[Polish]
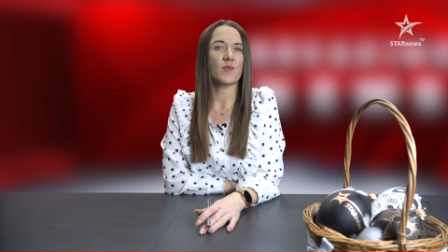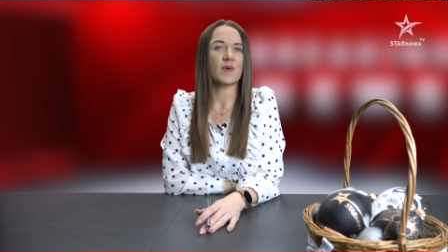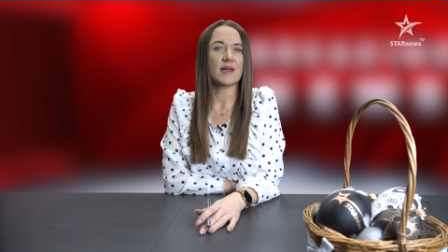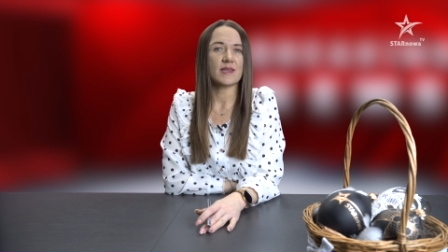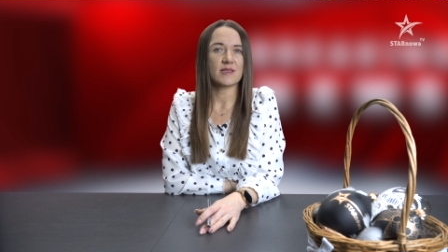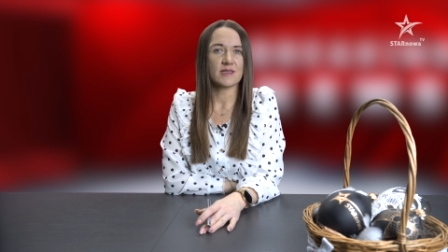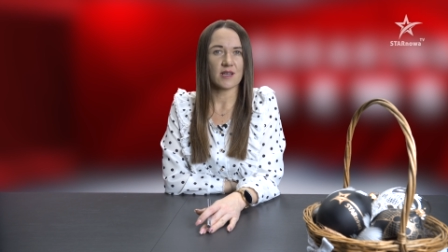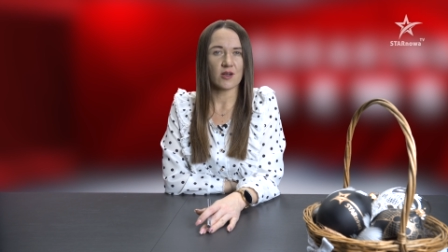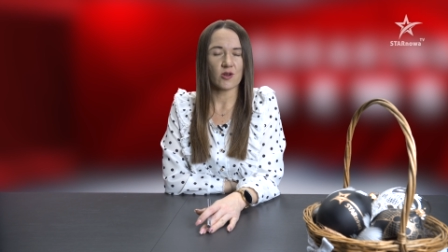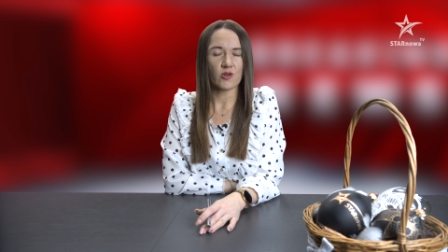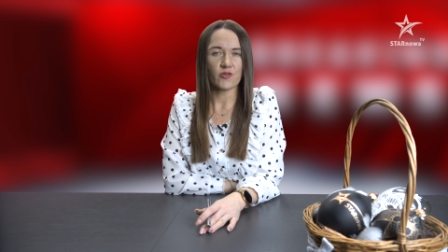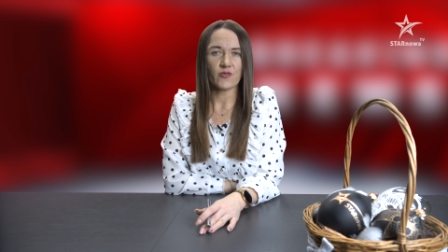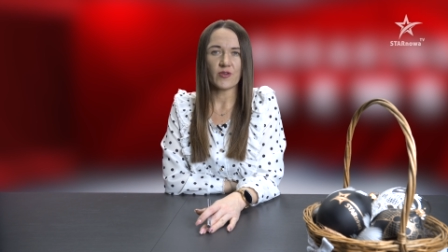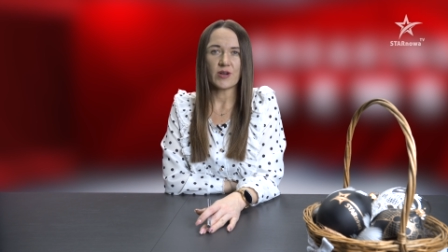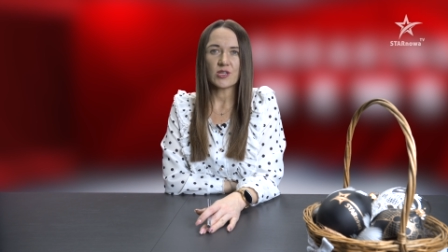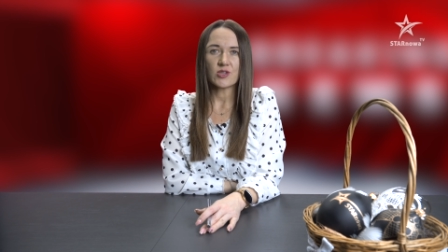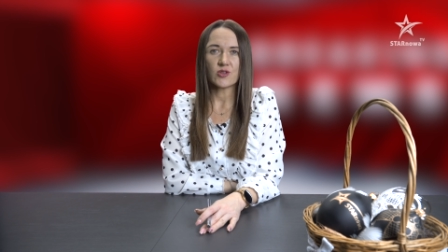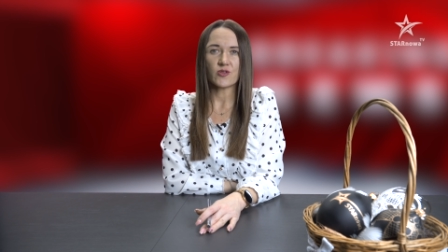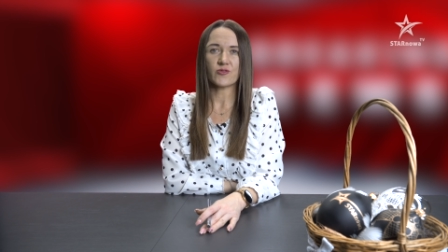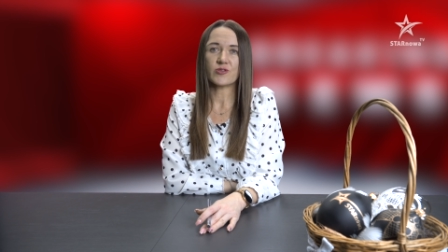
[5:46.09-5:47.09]
marca
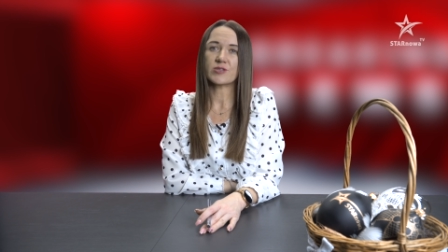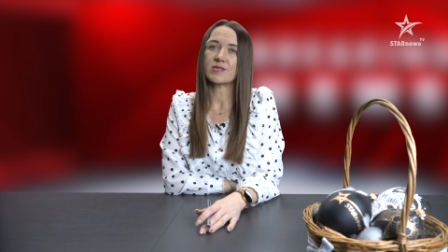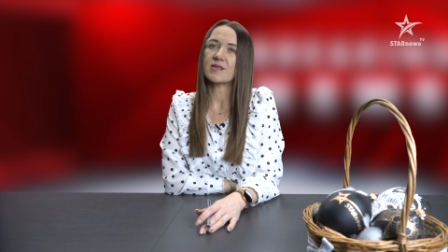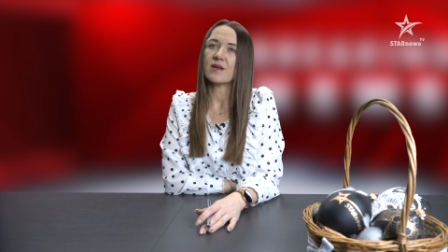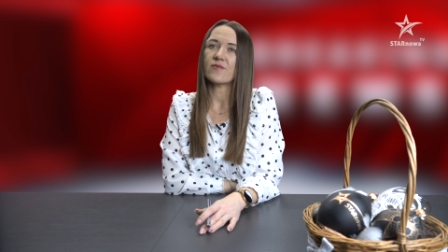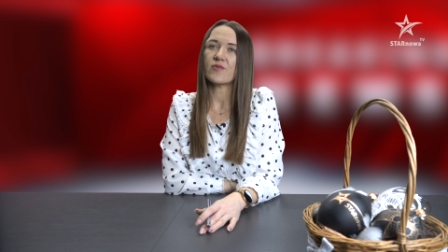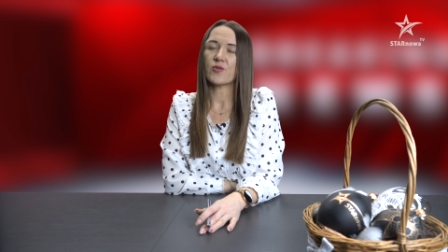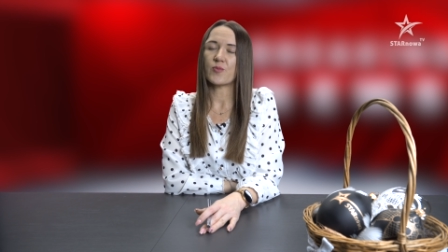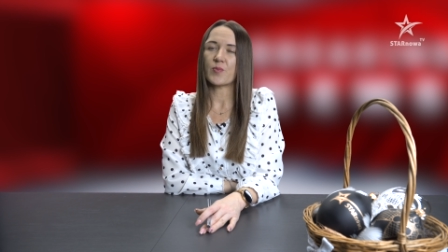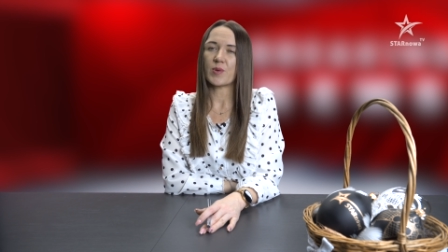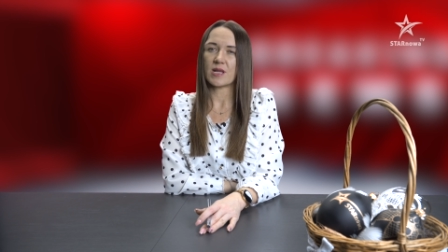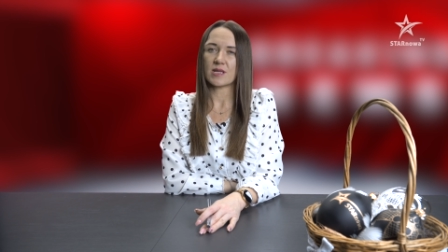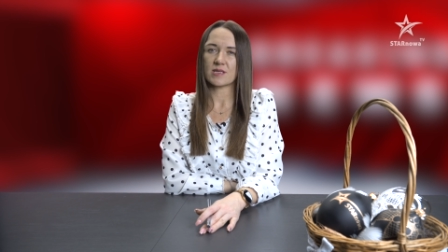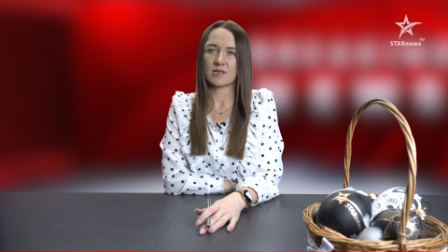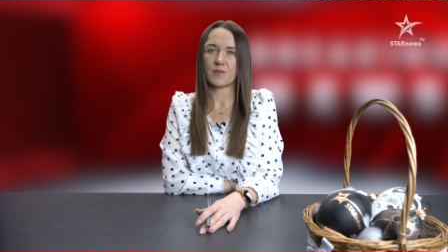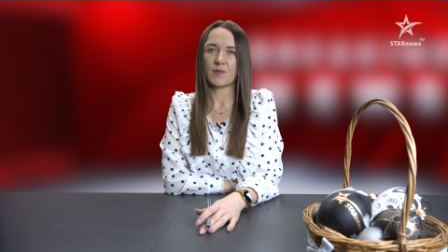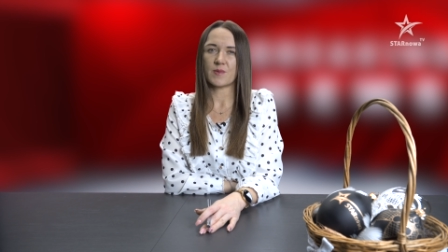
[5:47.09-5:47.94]
otwarto wystawę prac